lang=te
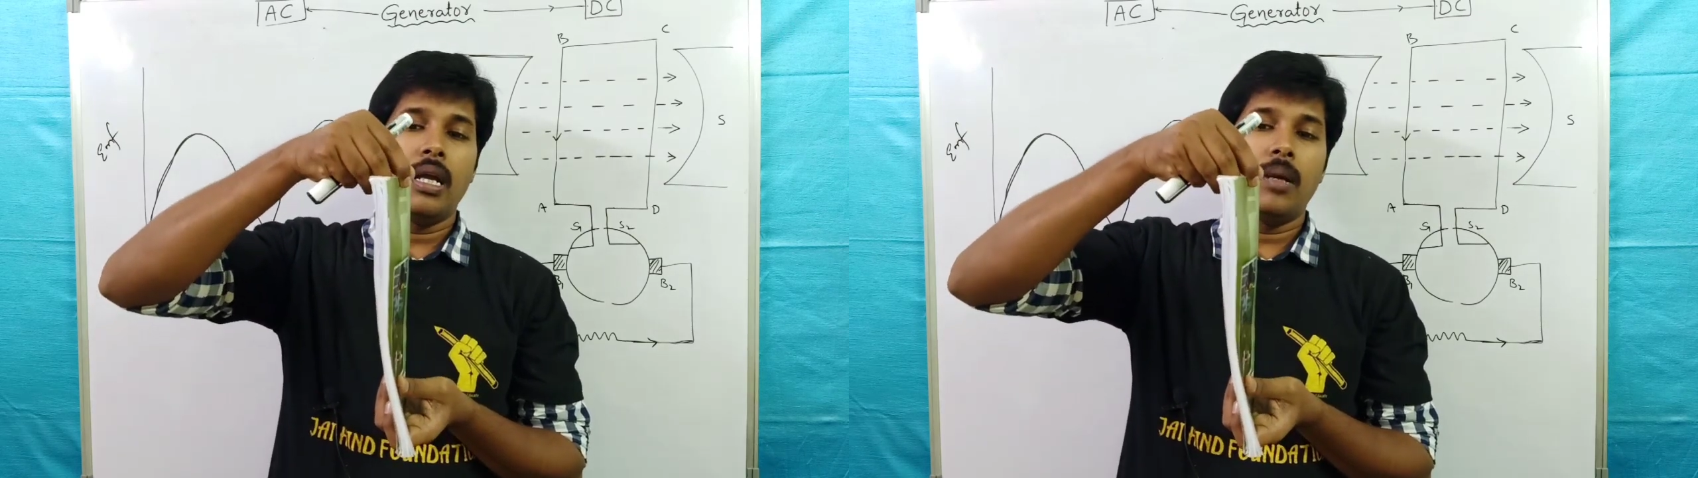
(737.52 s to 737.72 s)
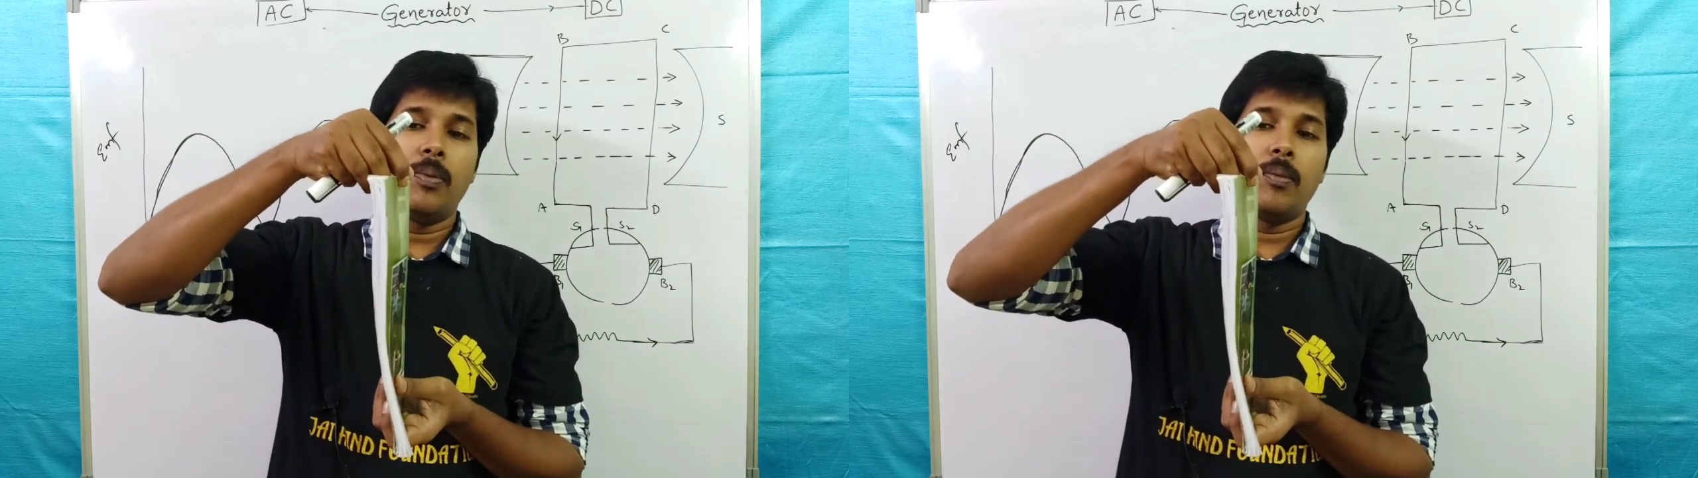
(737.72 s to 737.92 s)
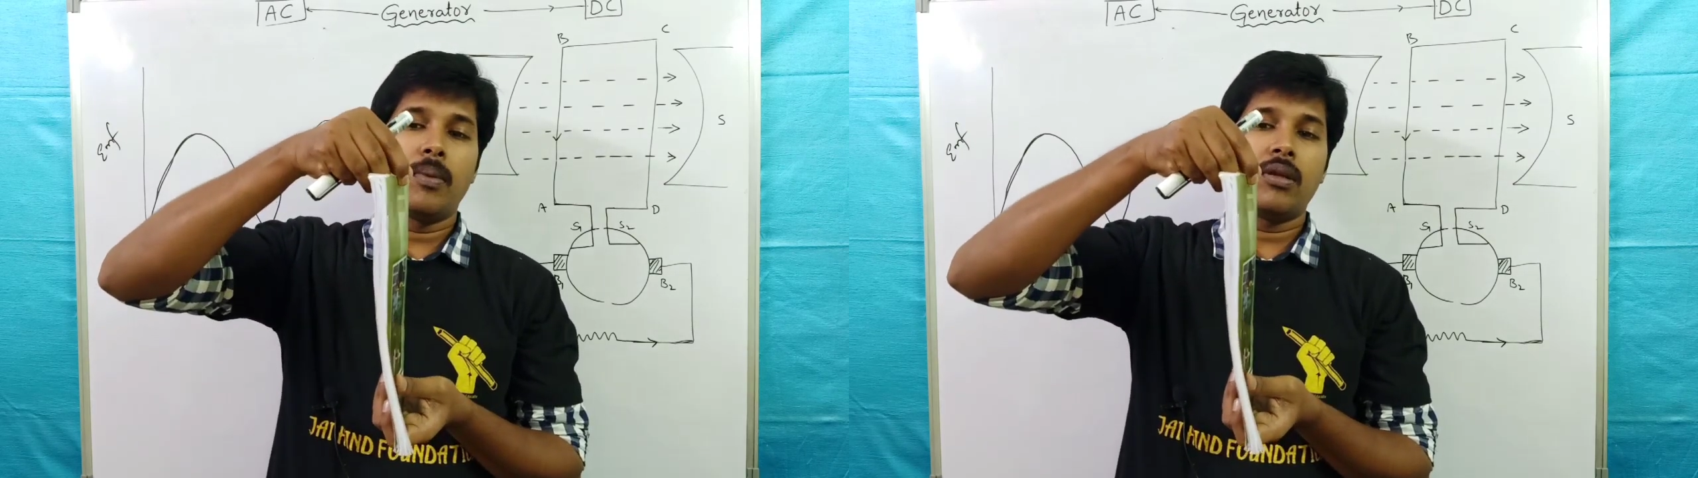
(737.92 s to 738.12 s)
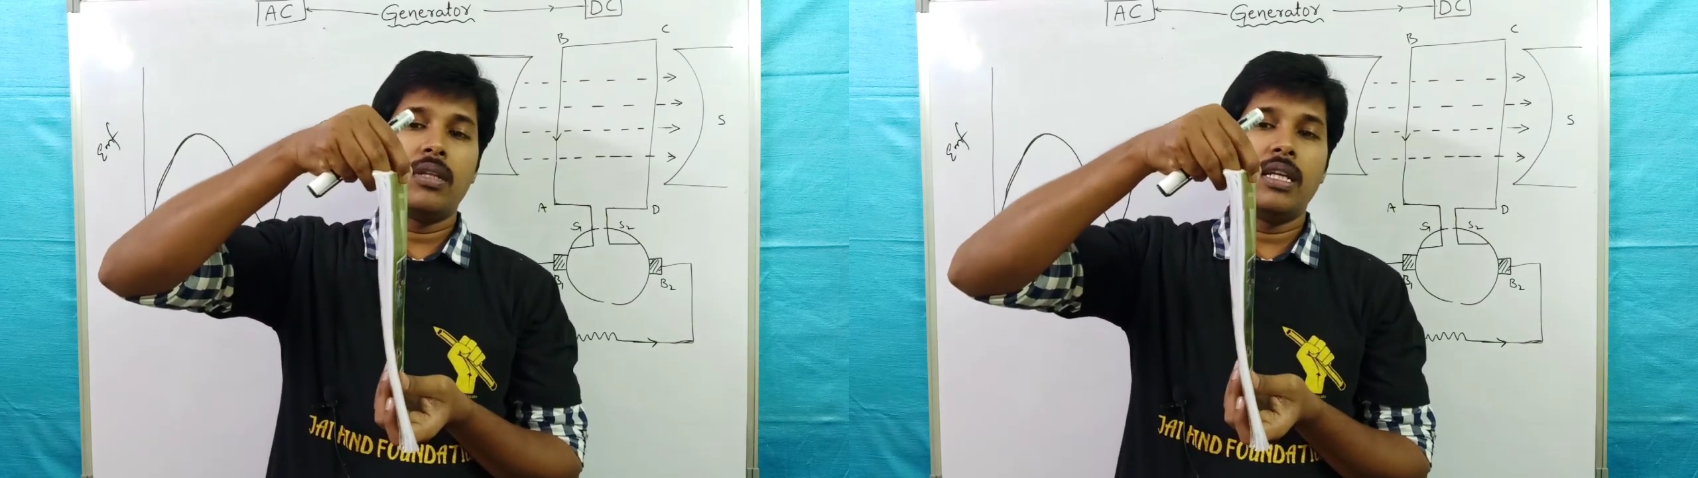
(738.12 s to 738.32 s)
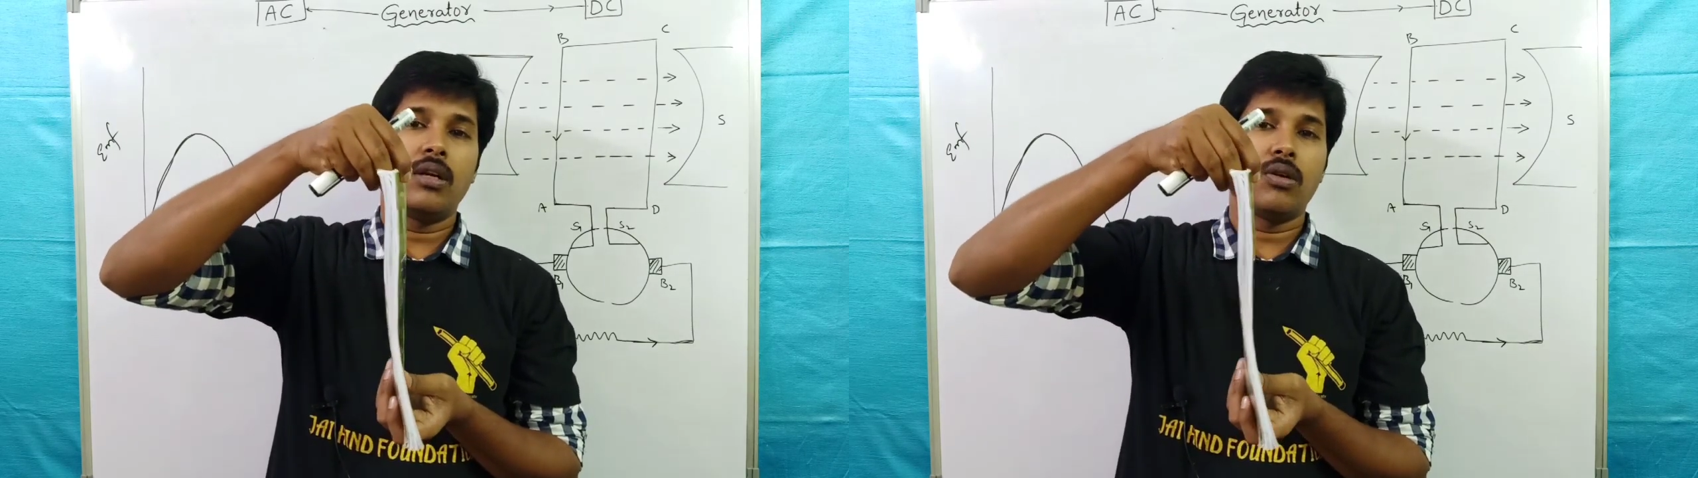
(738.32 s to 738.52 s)
ఇప్పుడు మనం
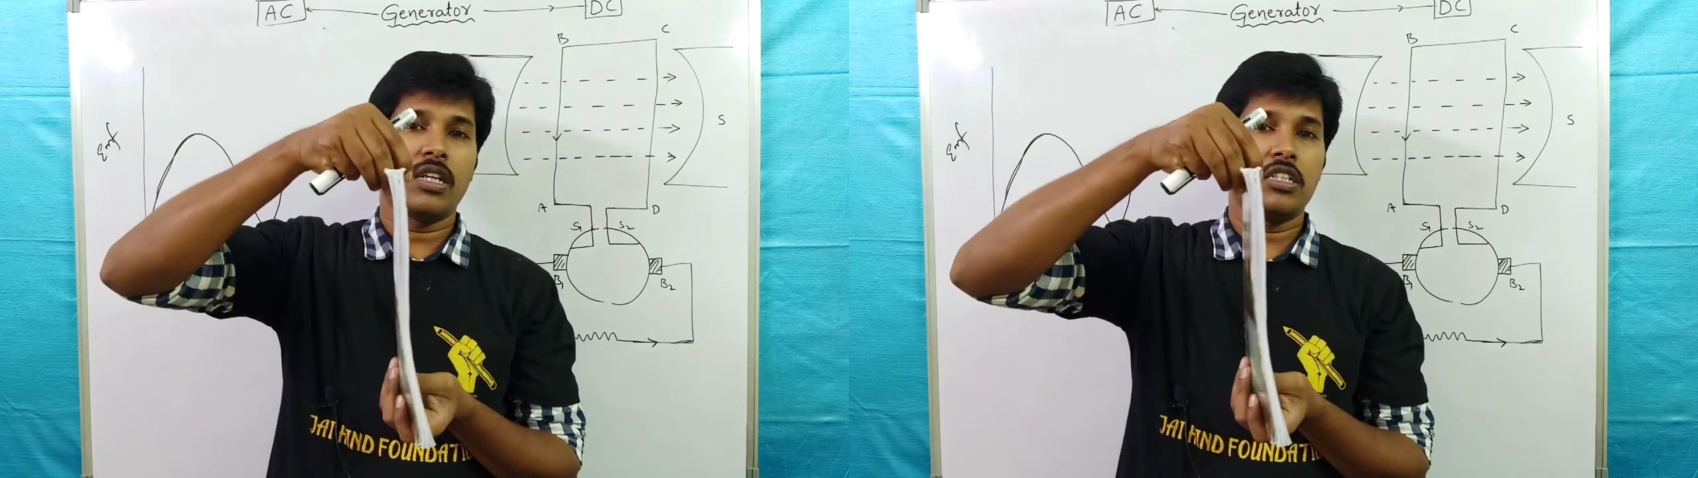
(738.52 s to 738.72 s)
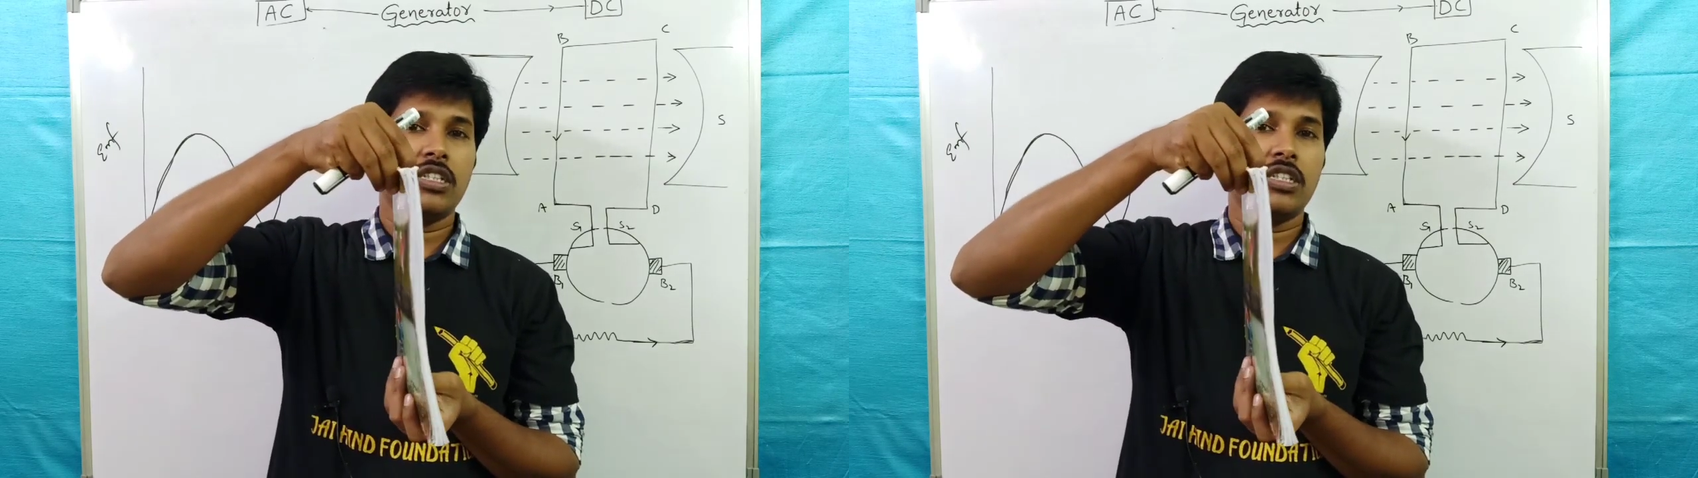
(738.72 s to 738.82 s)
దీన్ని రొటేషన్